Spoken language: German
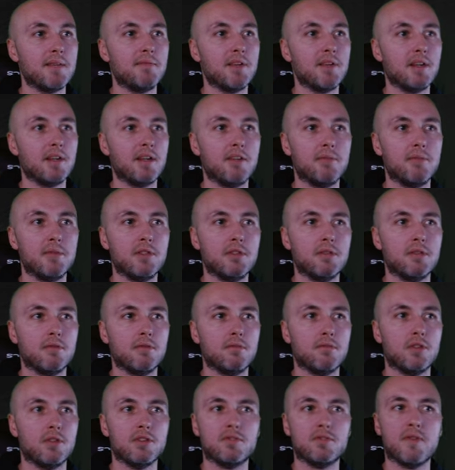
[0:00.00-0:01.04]
glaube ich.
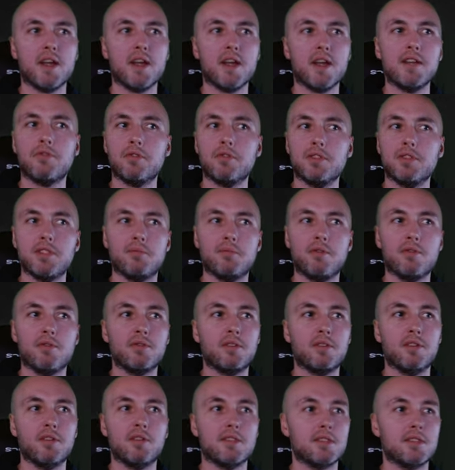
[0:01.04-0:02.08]
Ne, es waren 19
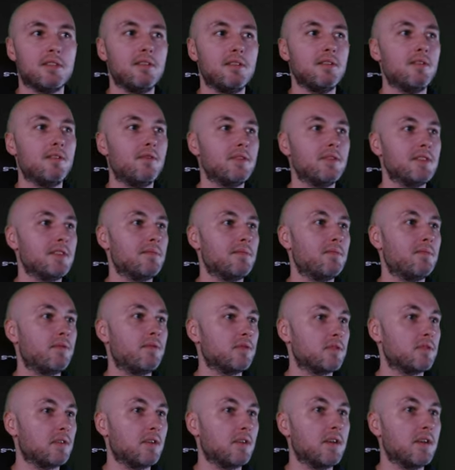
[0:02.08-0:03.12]
Punkte. Es sind 19
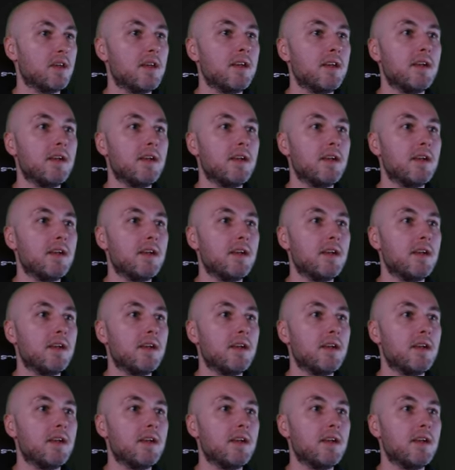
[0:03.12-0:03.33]
Punkte.